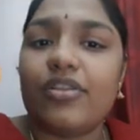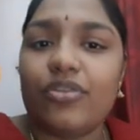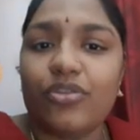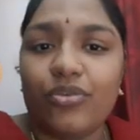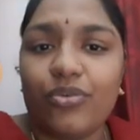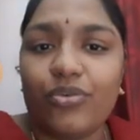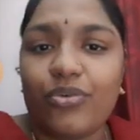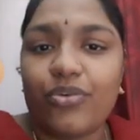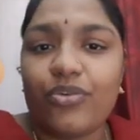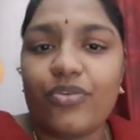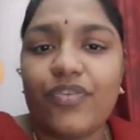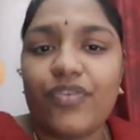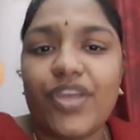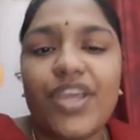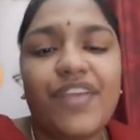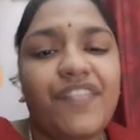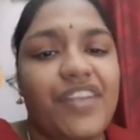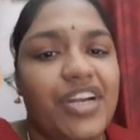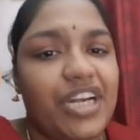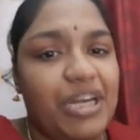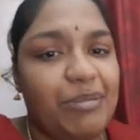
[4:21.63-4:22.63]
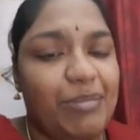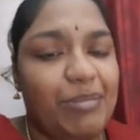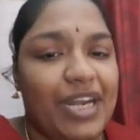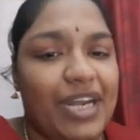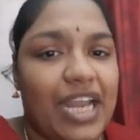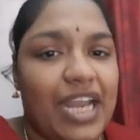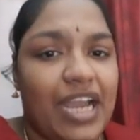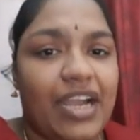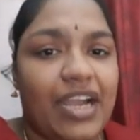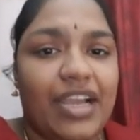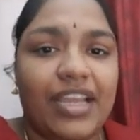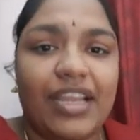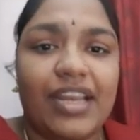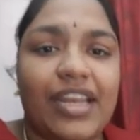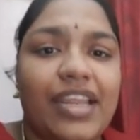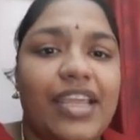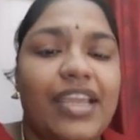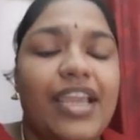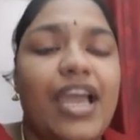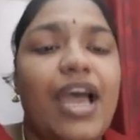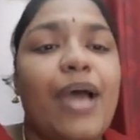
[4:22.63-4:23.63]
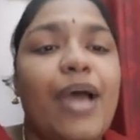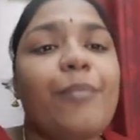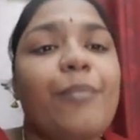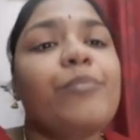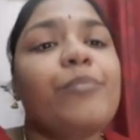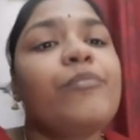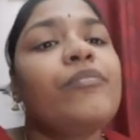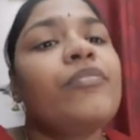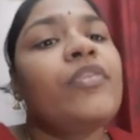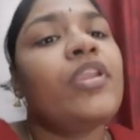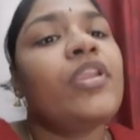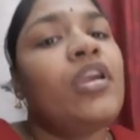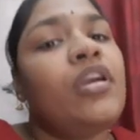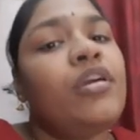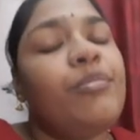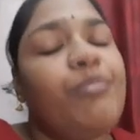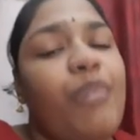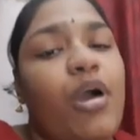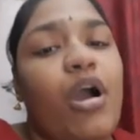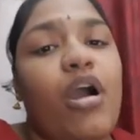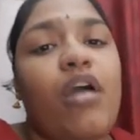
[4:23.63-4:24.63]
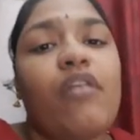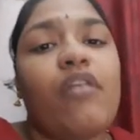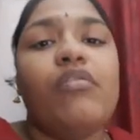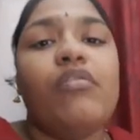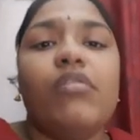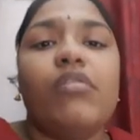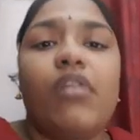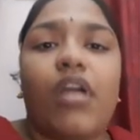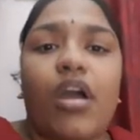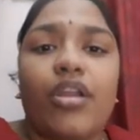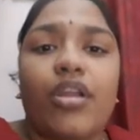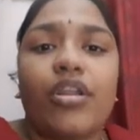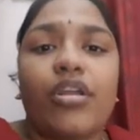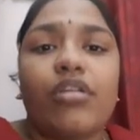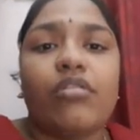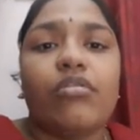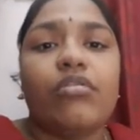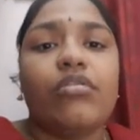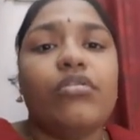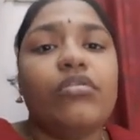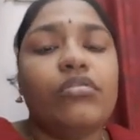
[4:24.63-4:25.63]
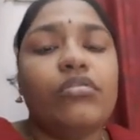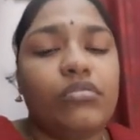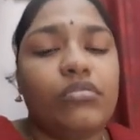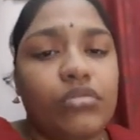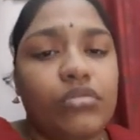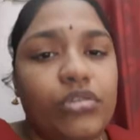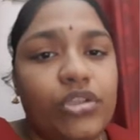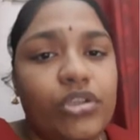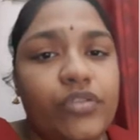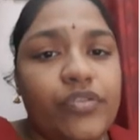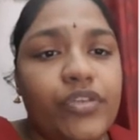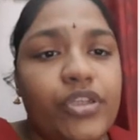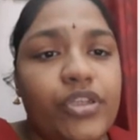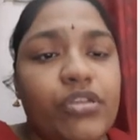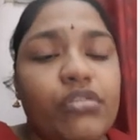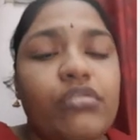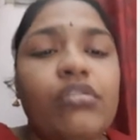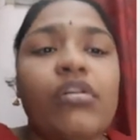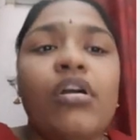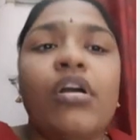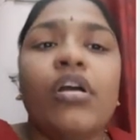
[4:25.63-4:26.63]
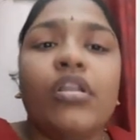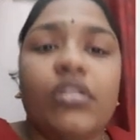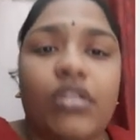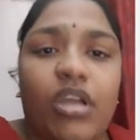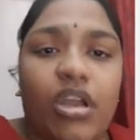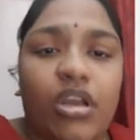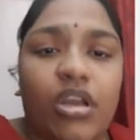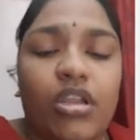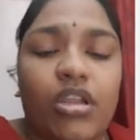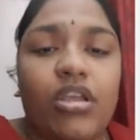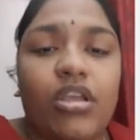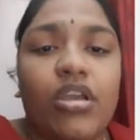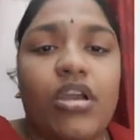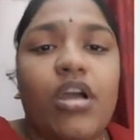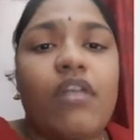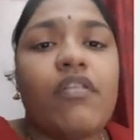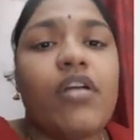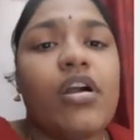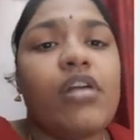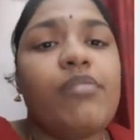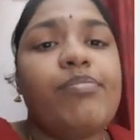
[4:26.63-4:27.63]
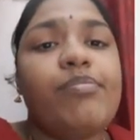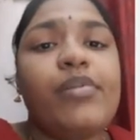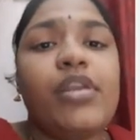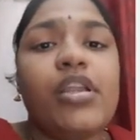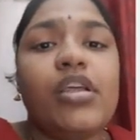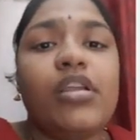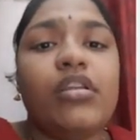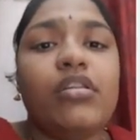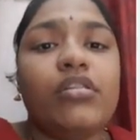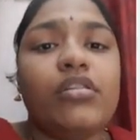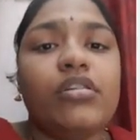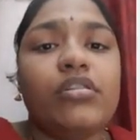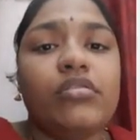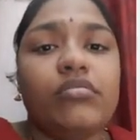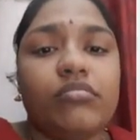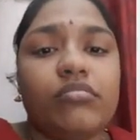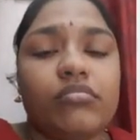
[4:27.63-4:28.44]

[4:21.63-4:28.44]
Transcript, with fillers: துருவி விட்டுட்டு போயிட்டாங்க இல்லையா பாவும் கறிக்கோளும் துருவியும் தனியாக வகுப்பில் இருக்கு